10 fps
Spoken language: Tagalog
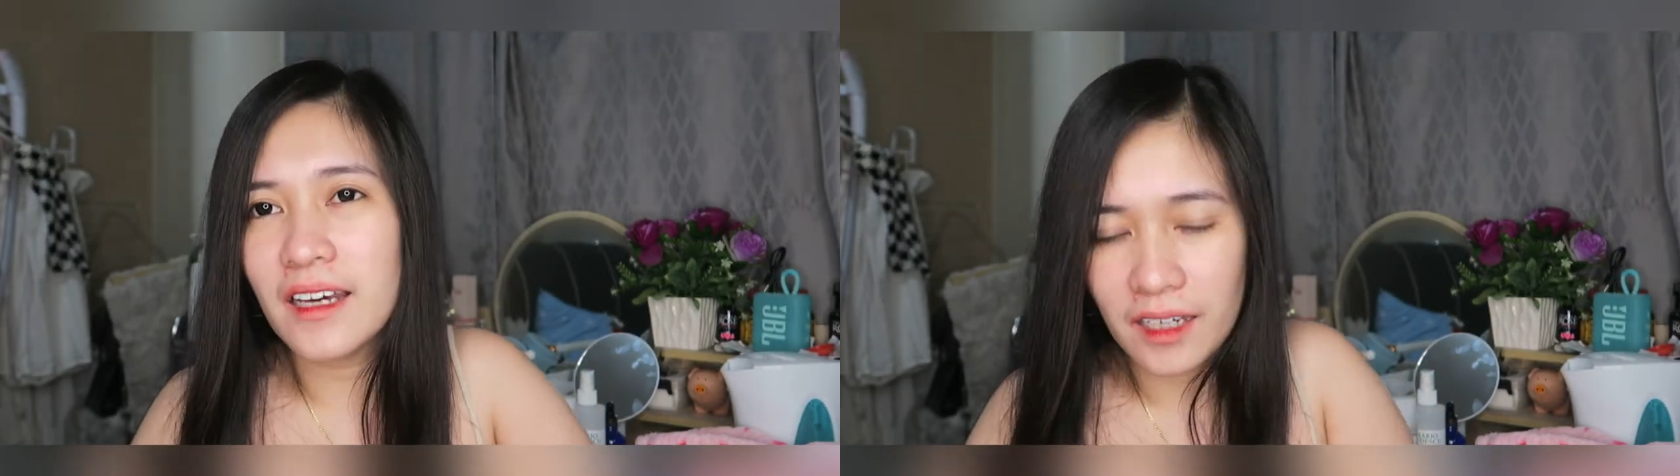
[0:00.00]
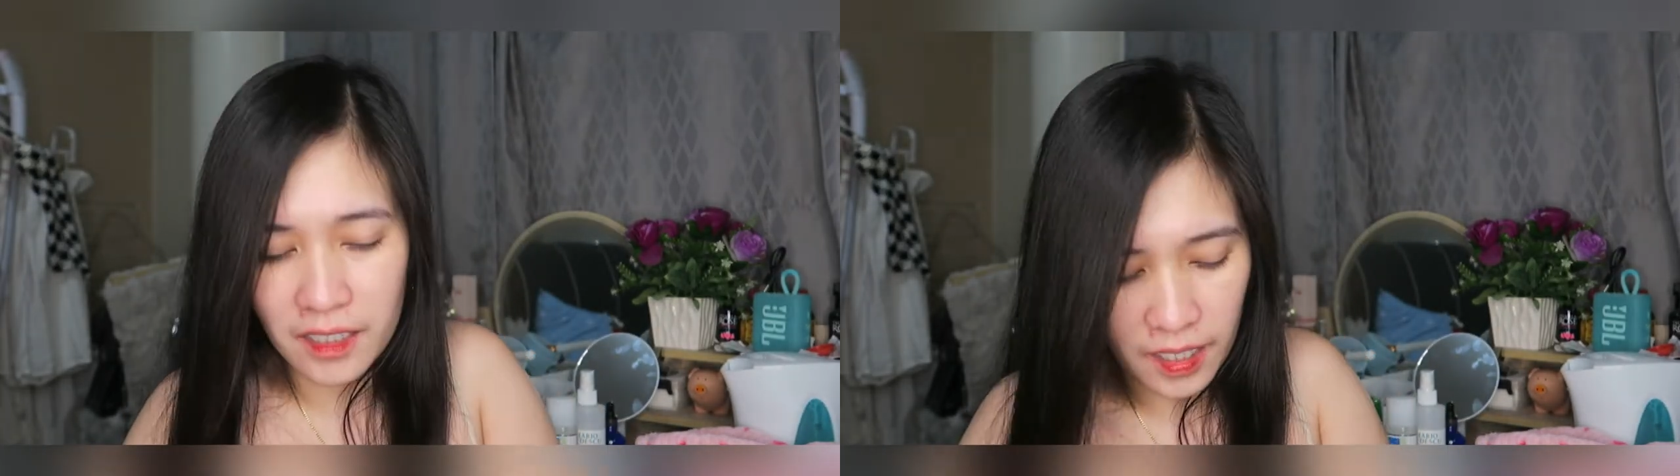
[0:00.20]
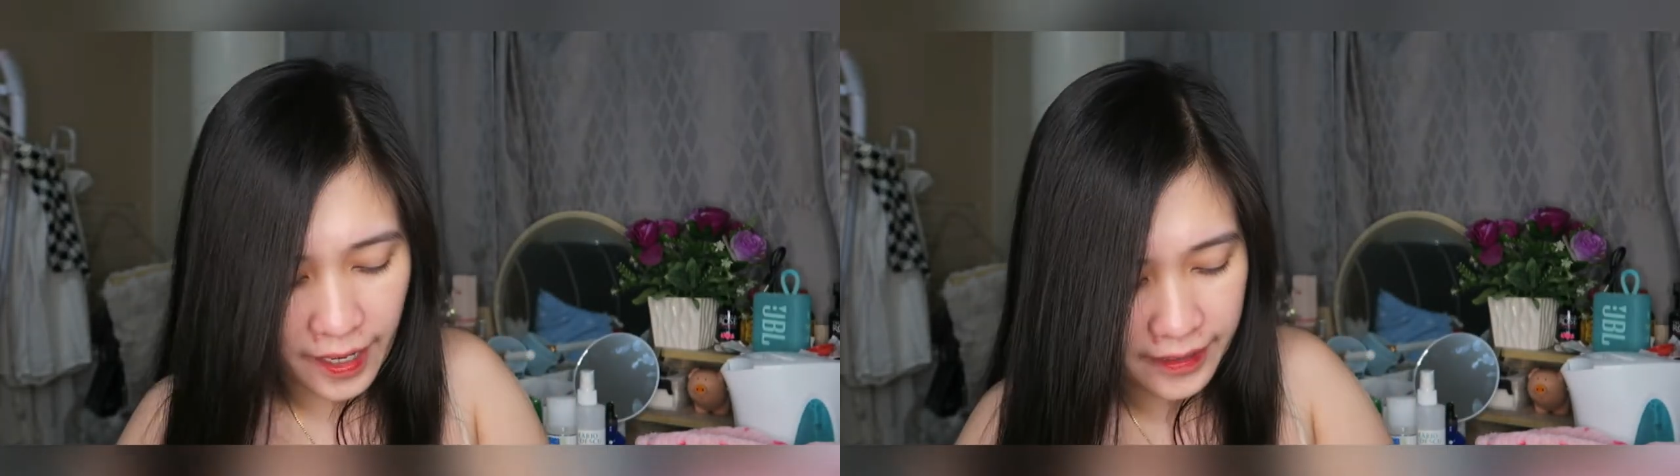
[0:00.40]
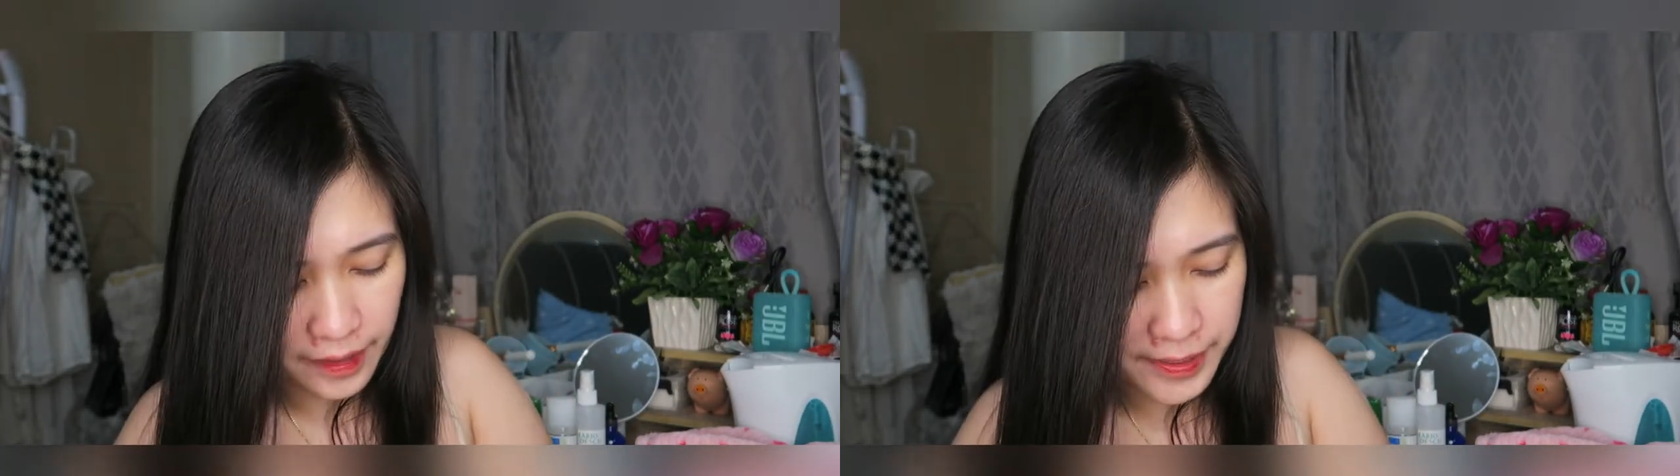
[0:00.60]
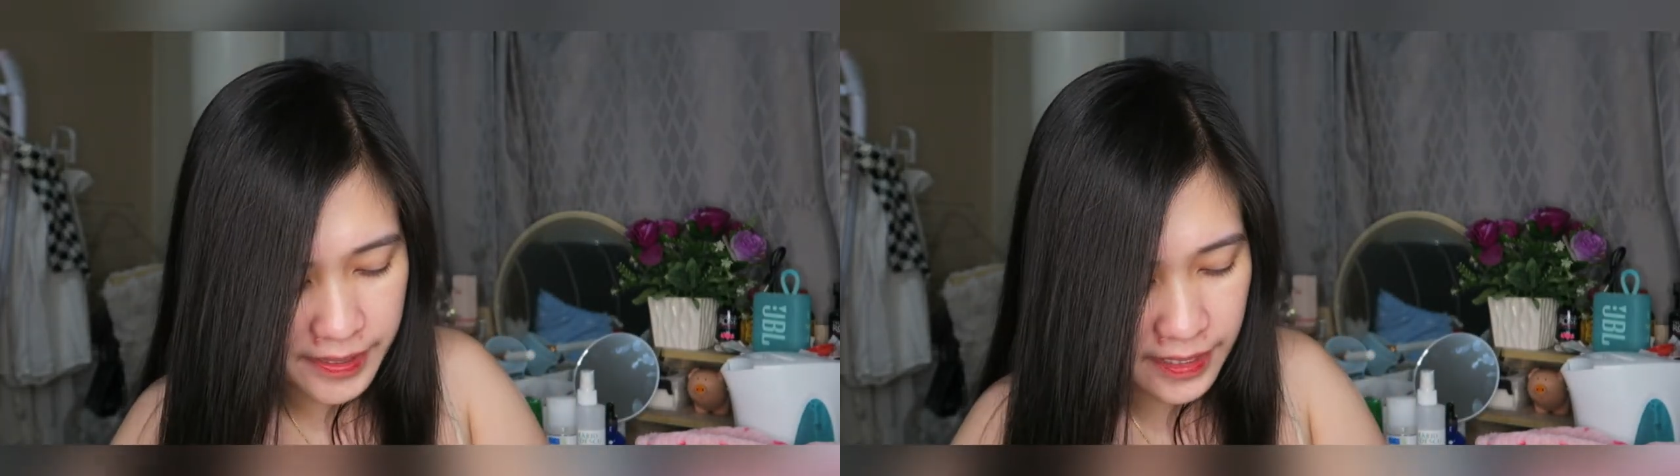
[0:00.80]
the
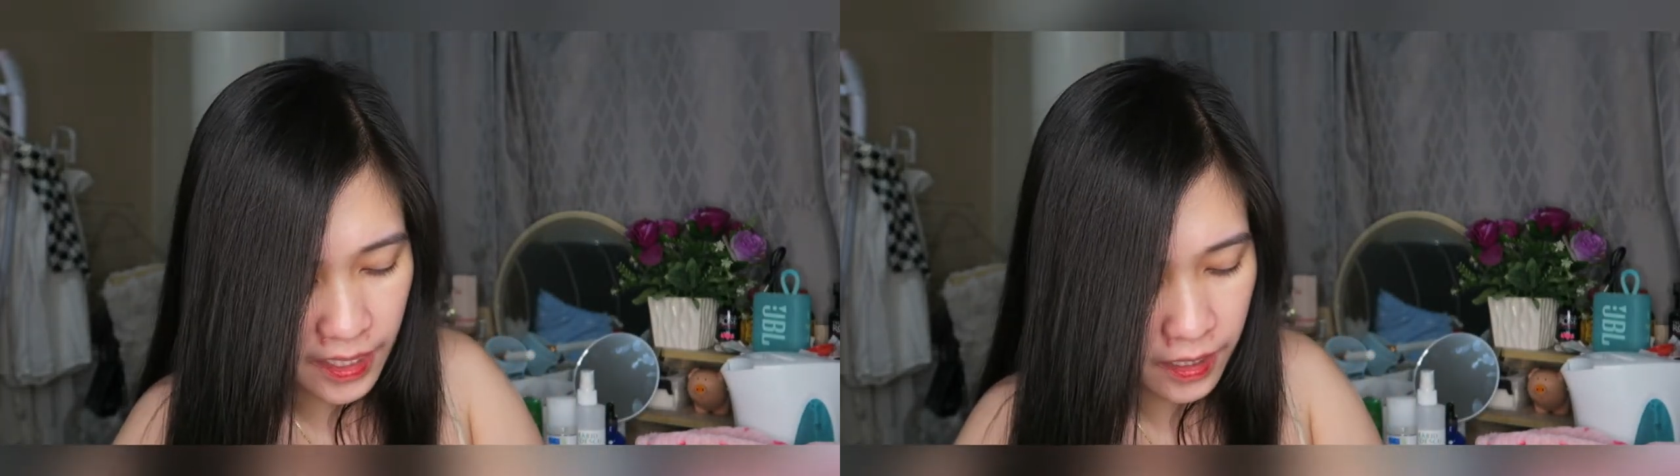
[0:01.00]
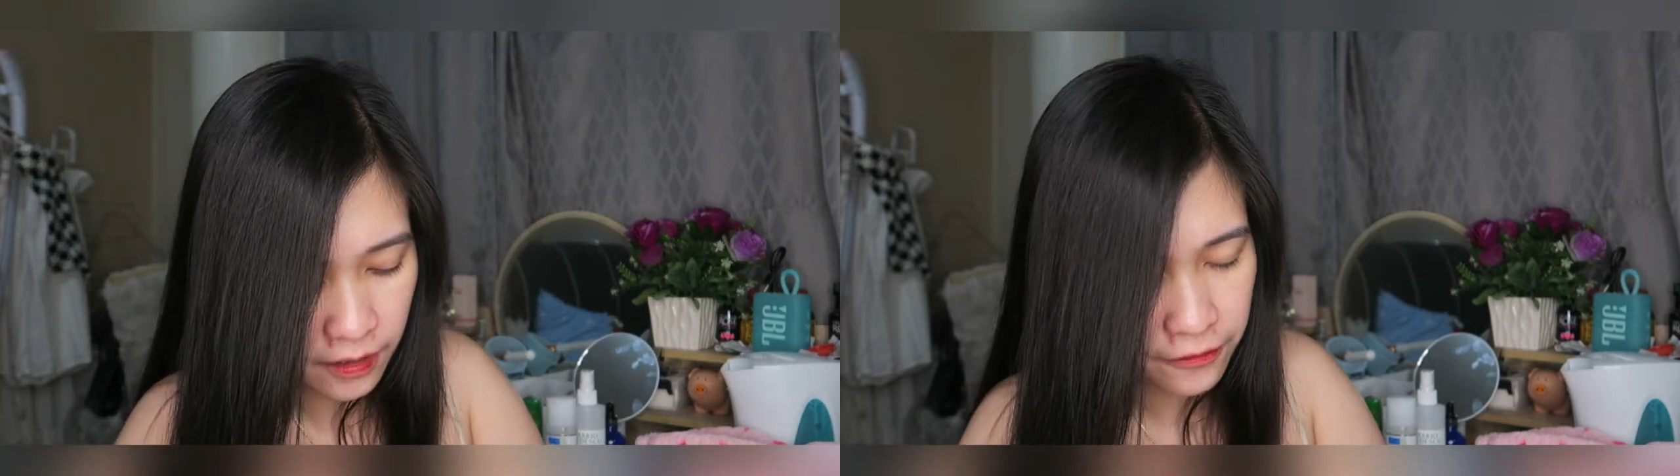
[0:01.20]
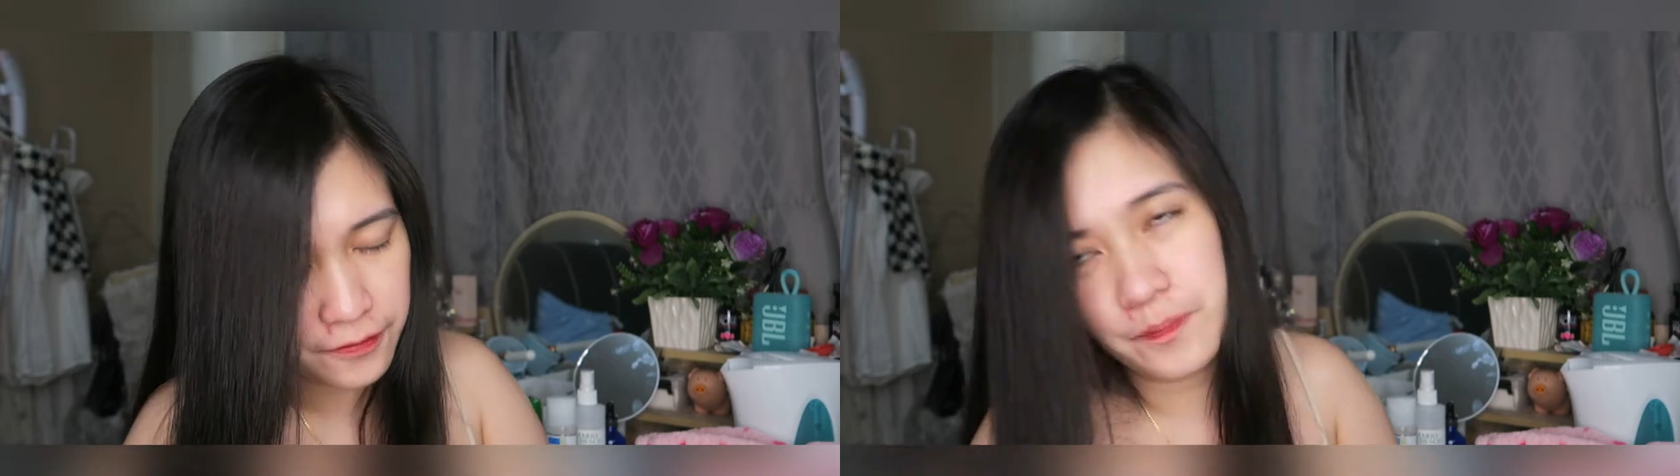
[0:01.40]
item itself.